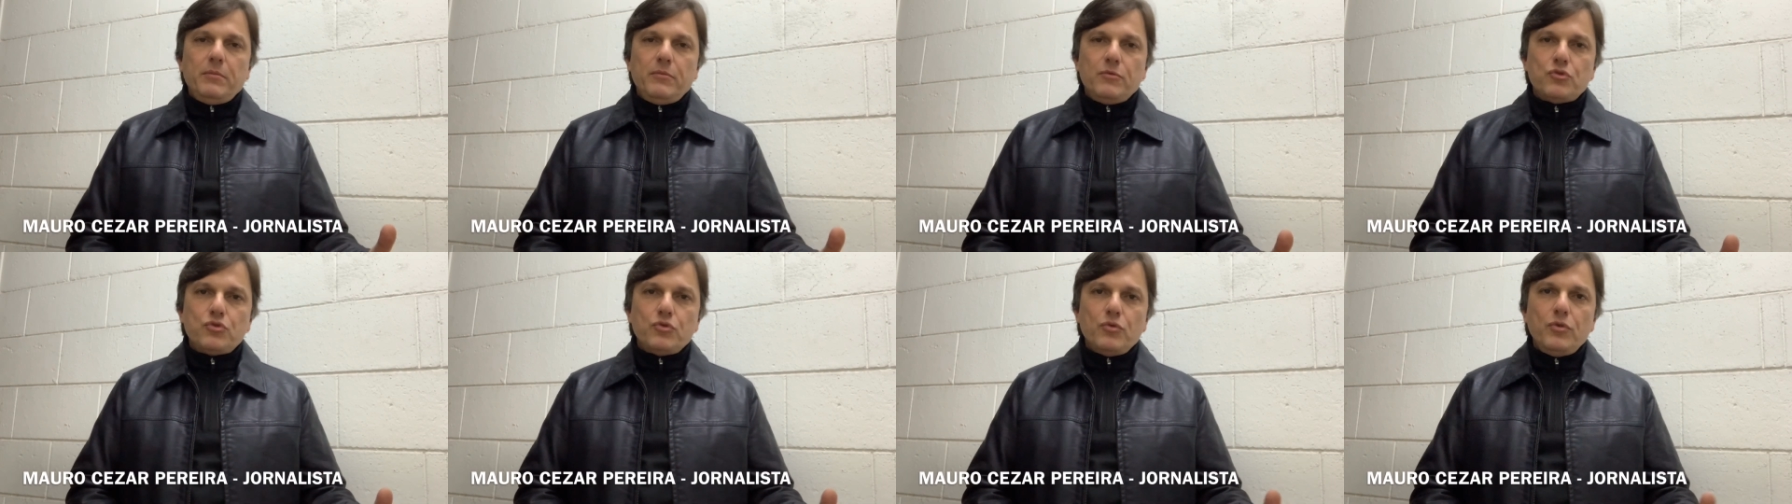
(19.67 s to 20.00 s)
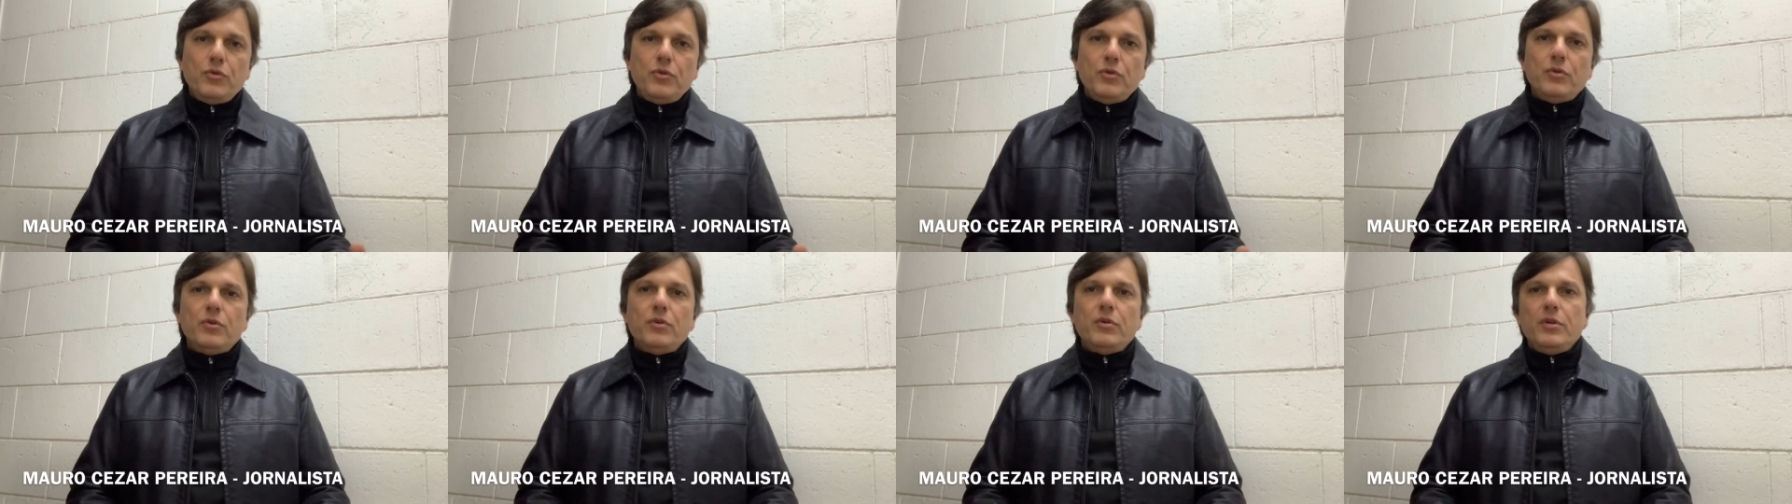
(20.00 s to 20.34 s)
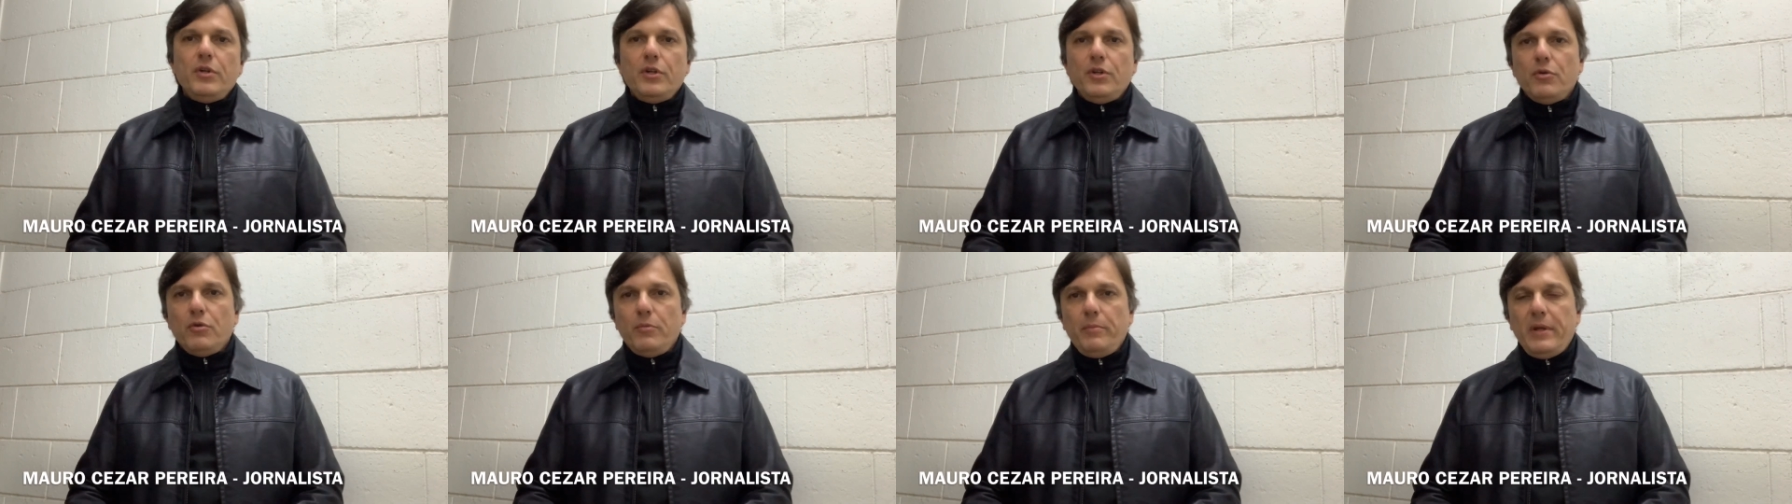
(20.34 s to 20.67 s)
junho
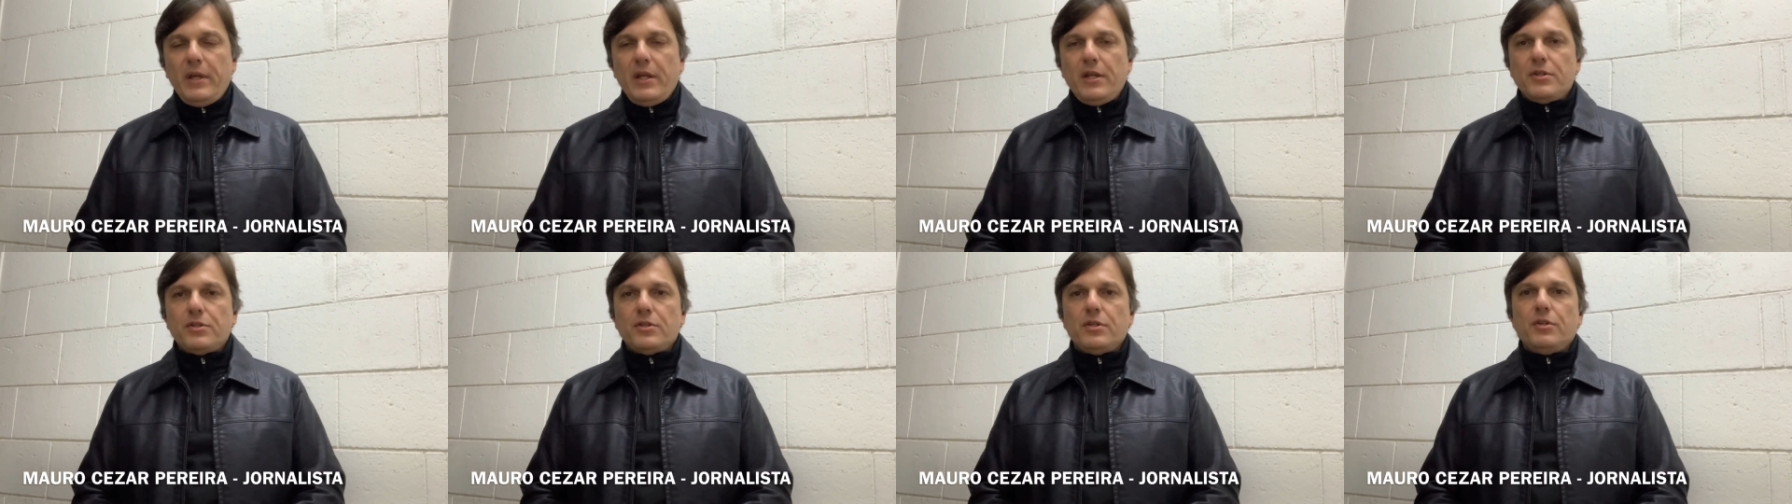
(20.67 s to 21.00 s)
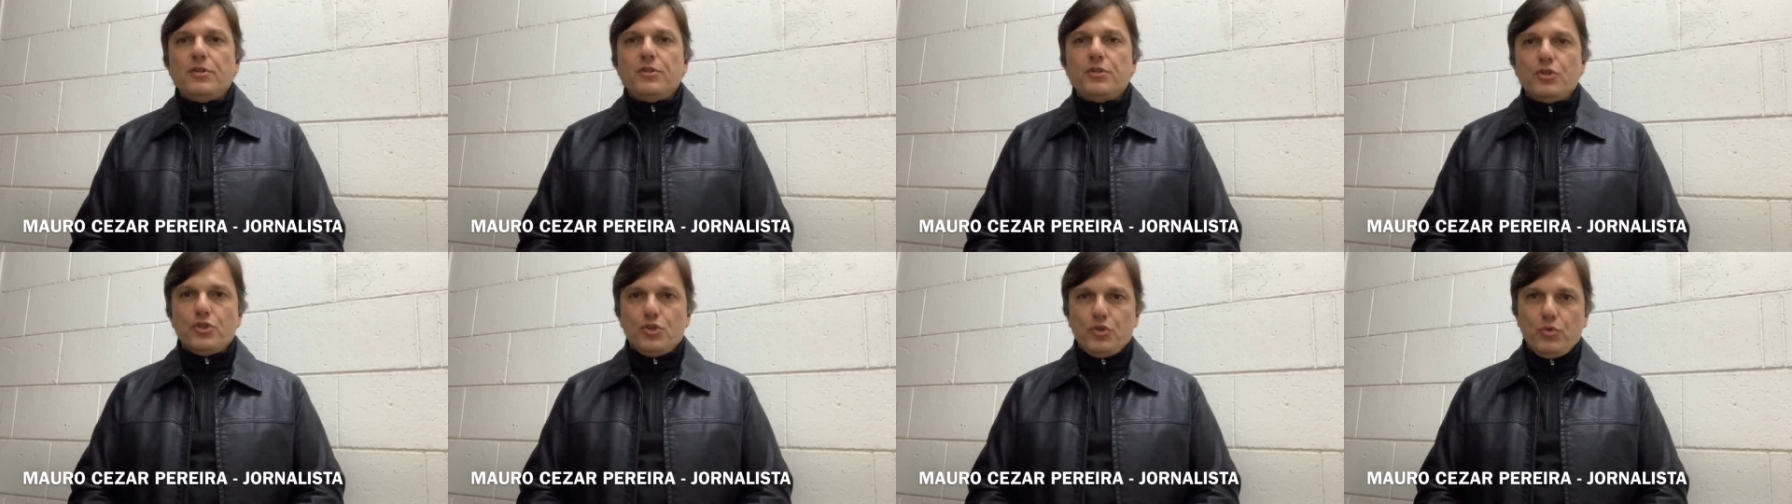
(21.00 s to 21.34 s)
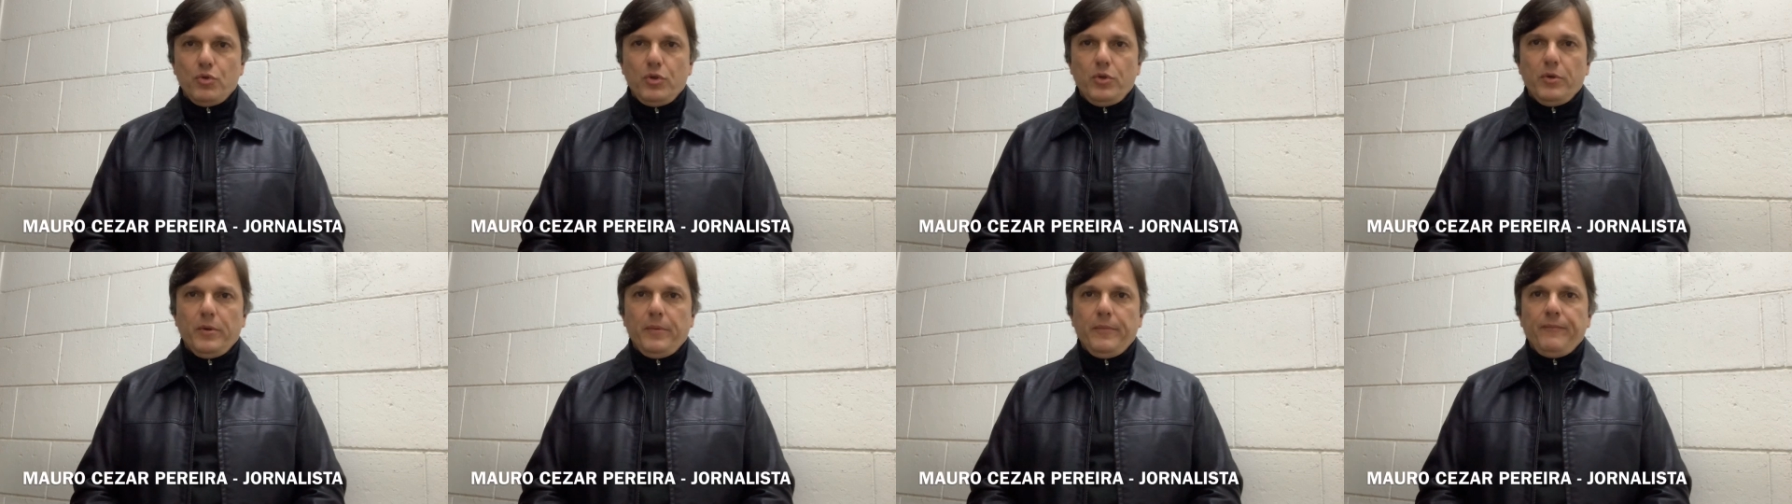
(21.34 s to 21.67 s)
e o mês de
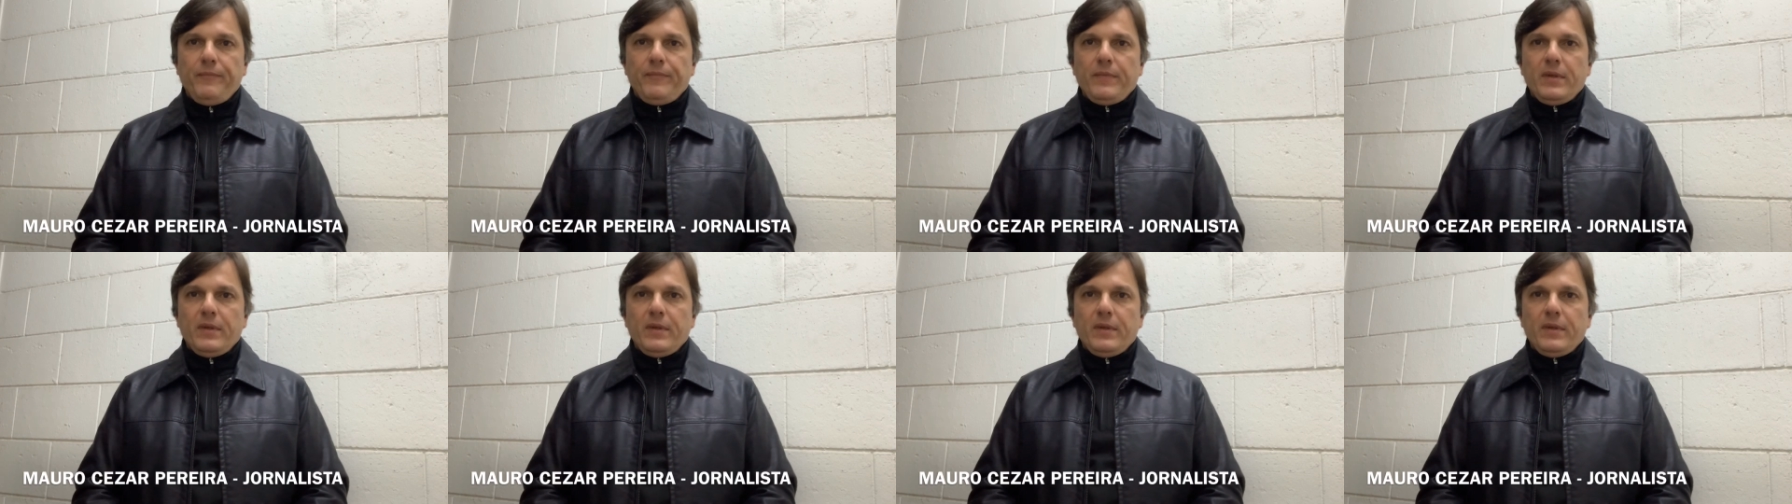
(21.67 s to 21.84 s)
julho.